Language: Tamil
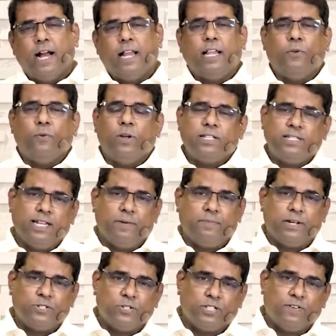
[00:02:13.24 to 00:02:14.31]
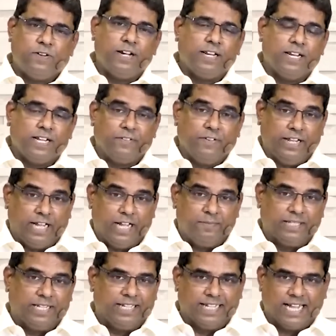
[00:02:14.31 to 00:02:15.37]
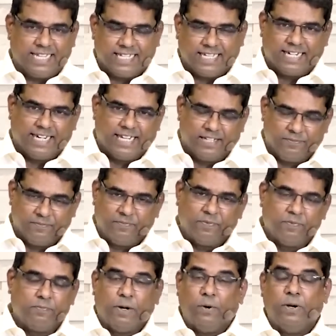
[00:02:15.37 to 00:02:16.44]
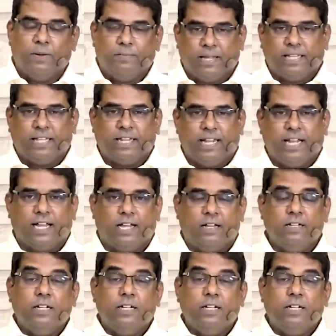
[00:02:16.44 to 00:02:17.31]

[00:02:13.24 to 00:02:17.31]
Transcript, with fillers: ஆனால் ஒரு சில பரிசுத்தவான்களுக்கு வேதாகமத்தில் அந்த ஆசை கிடையாது பவுல பார்த்தீங்கன்னா